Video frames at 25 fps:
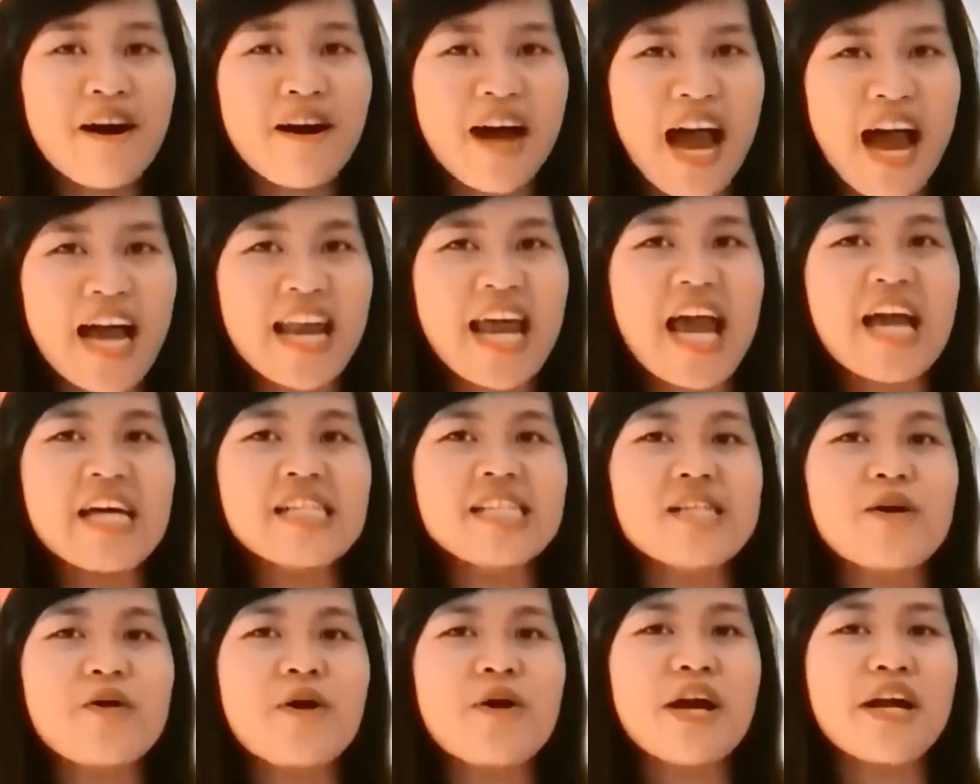đến gần 2
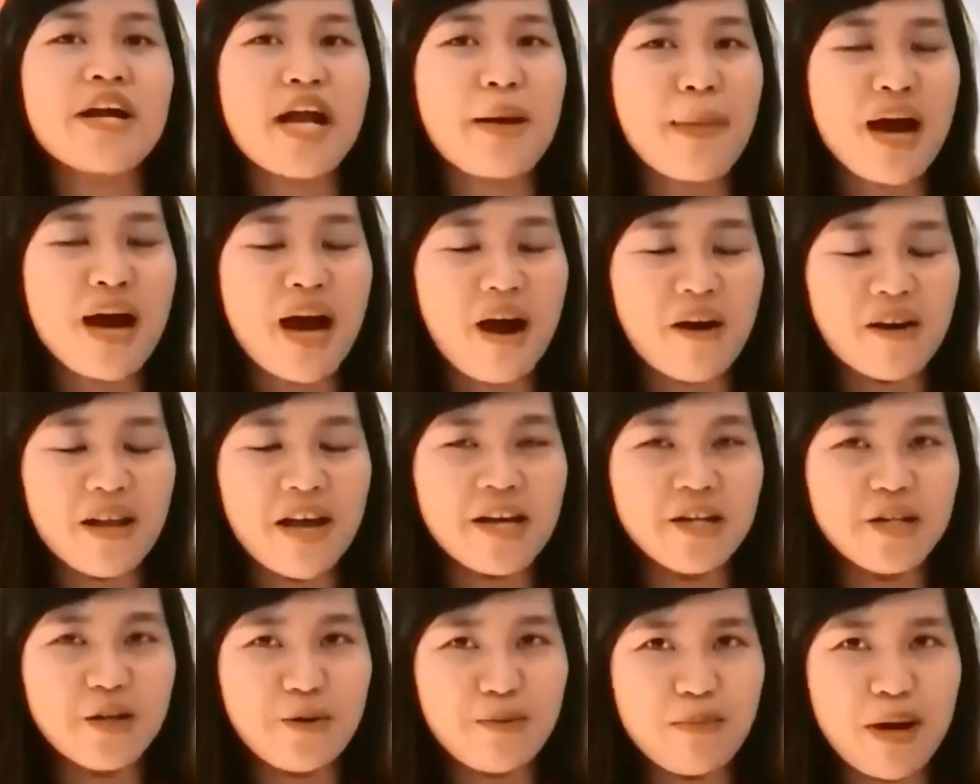tháng sau khi ra mắt ở
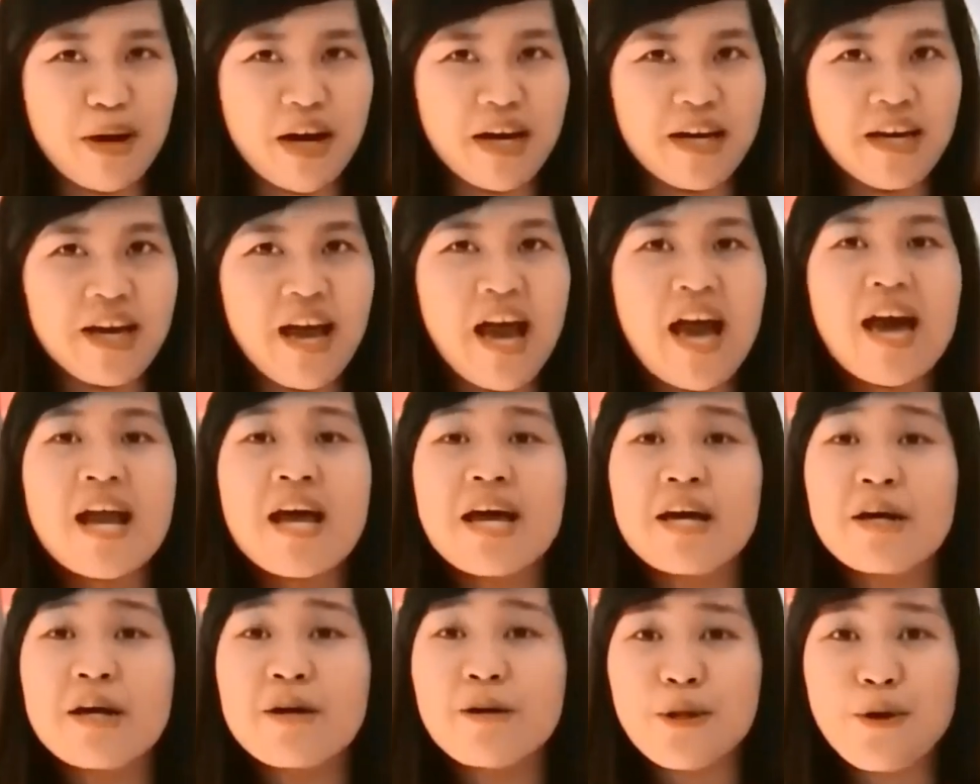thị trường Mỹ
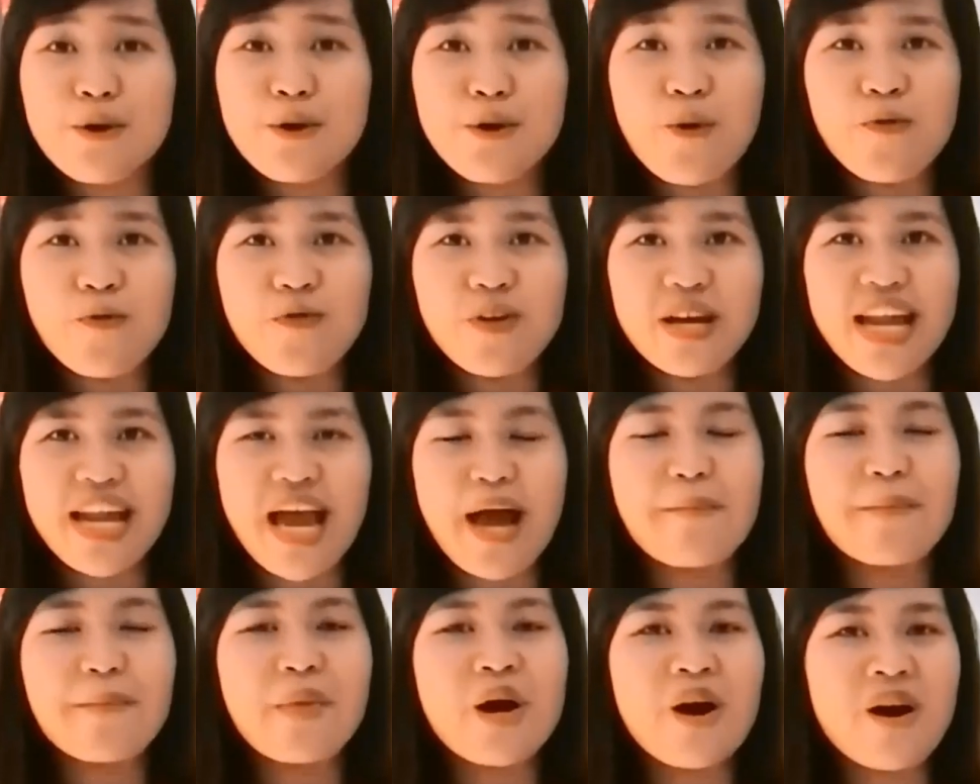thì người tiêu dùng Việt
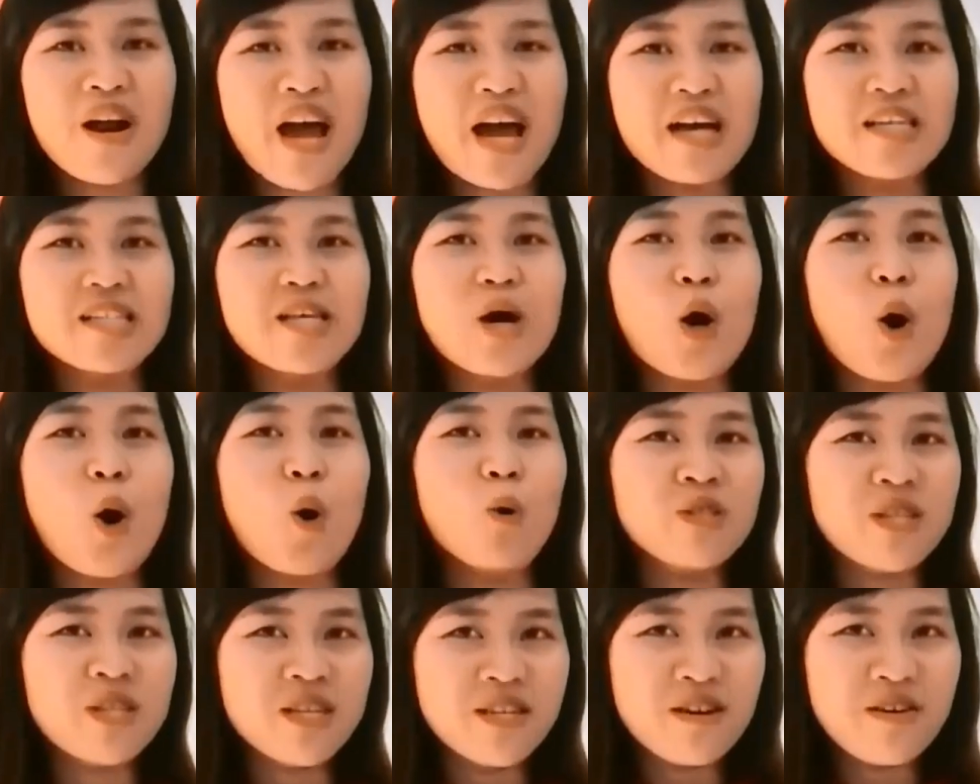Nam mới có thể sở
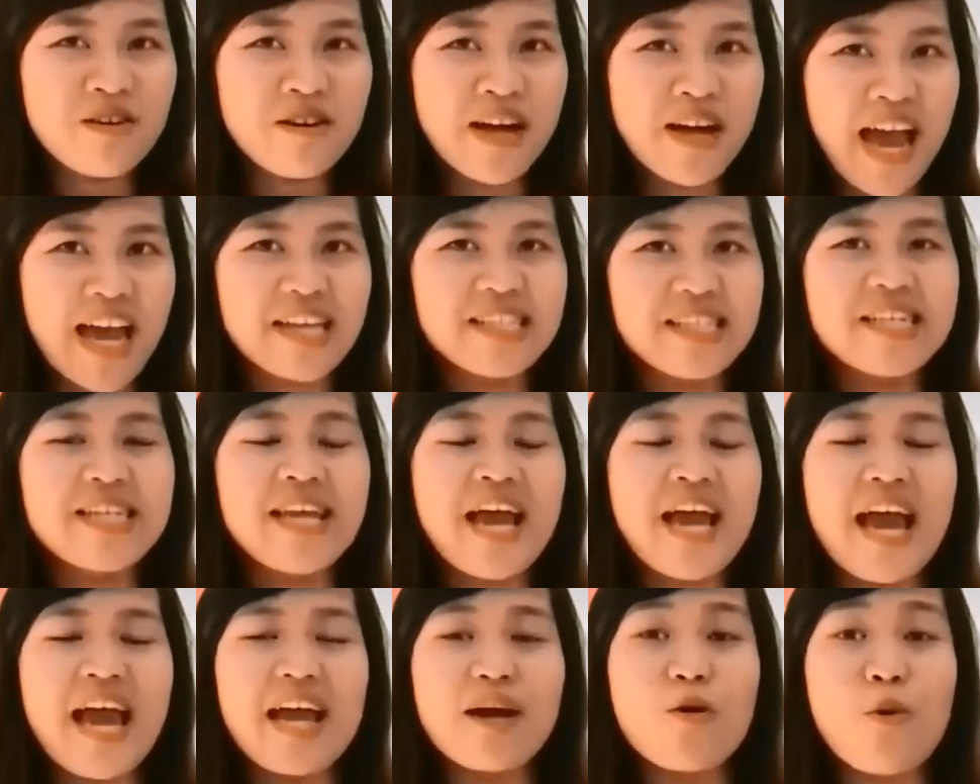hữu chính thức hàng
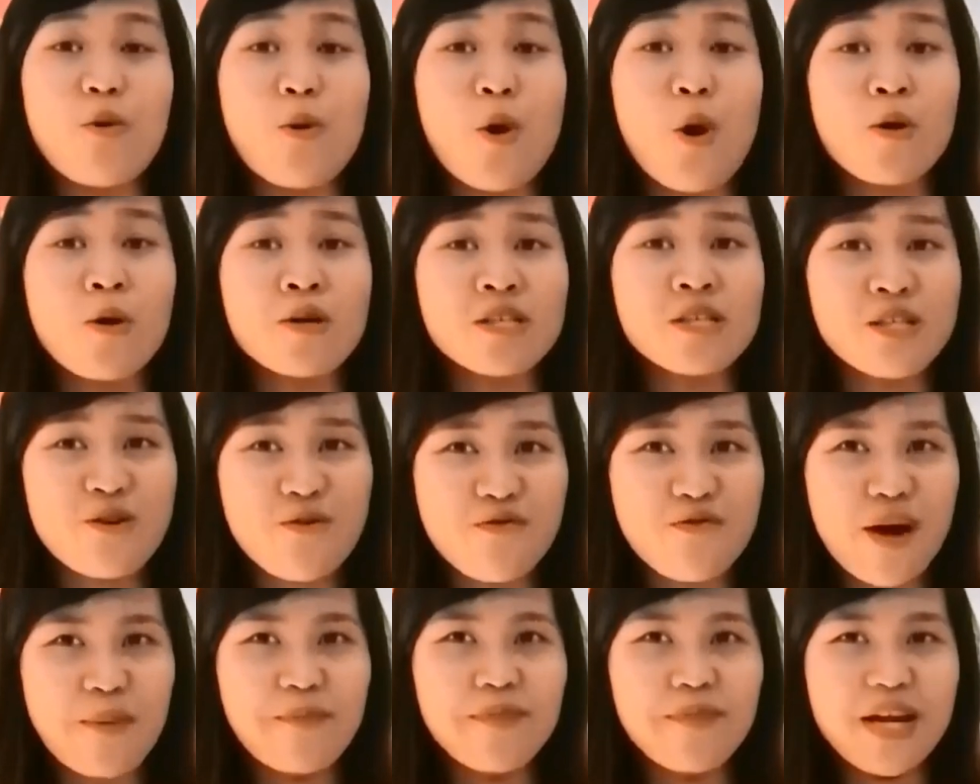chính hãng của bộ đôi
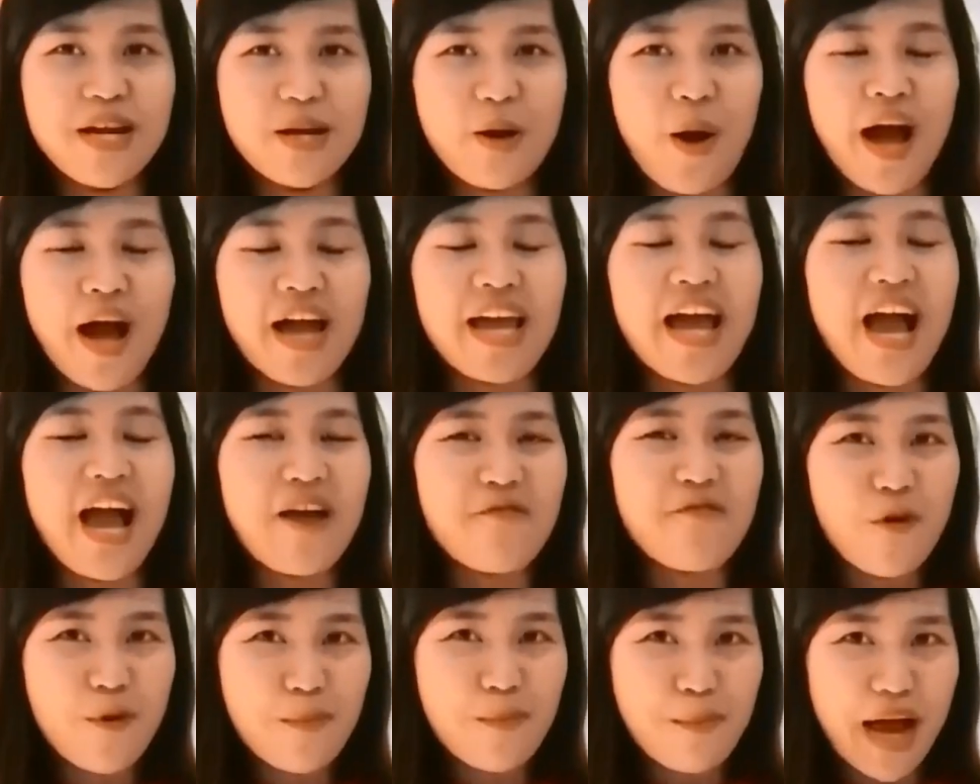siêu phẩm điện thoại
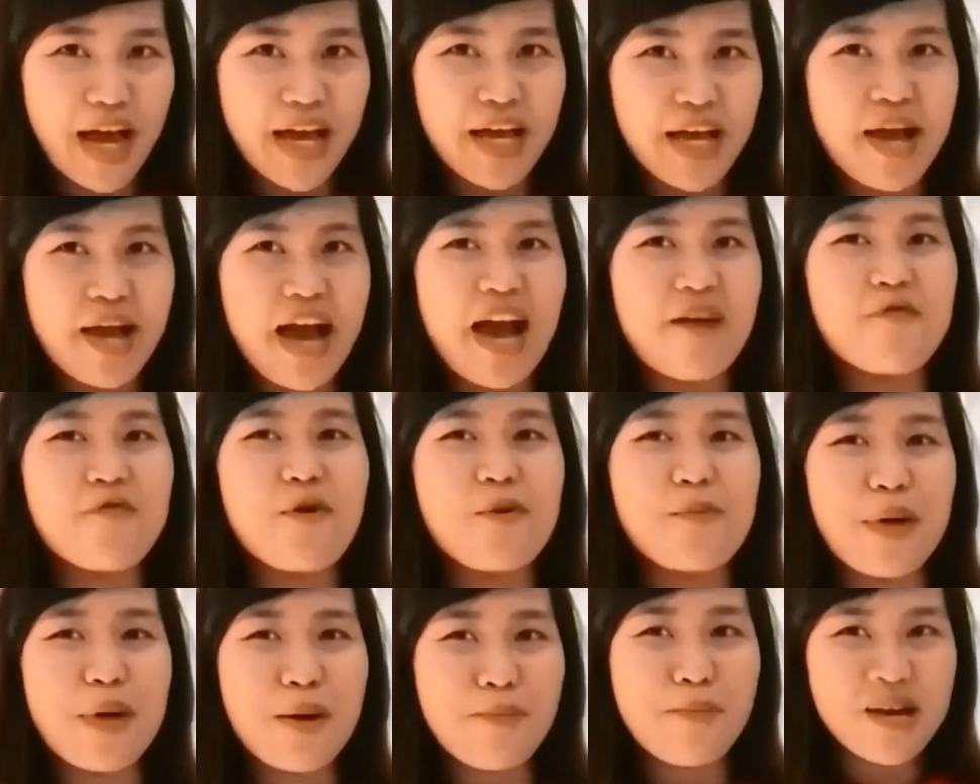iPhone 7,
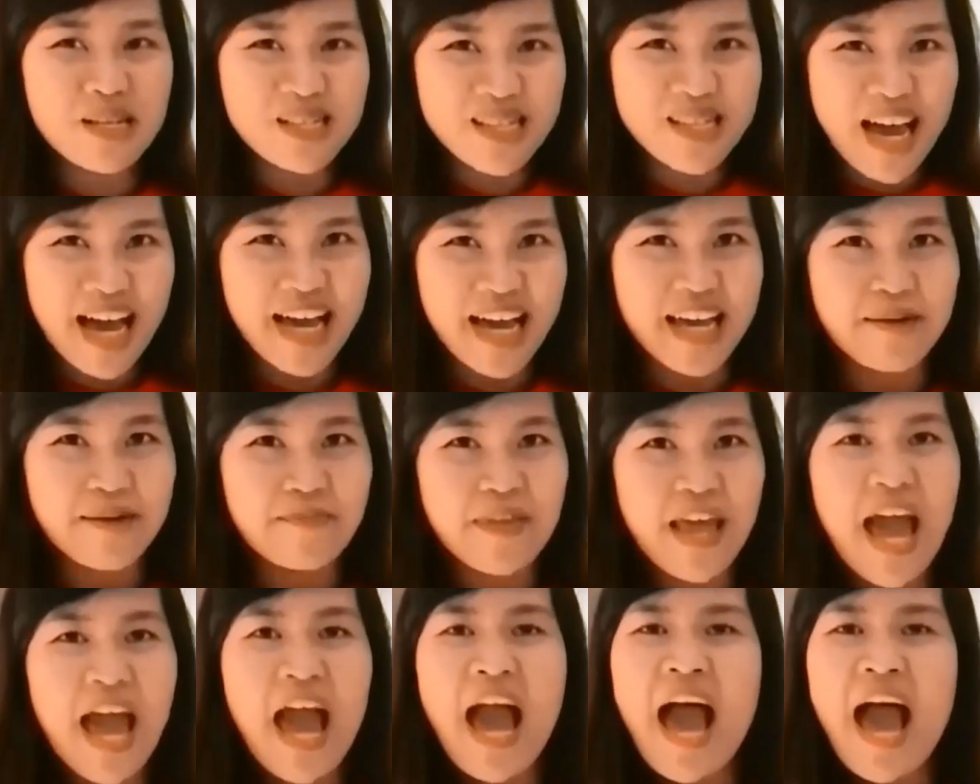iPhone 7 Plus này.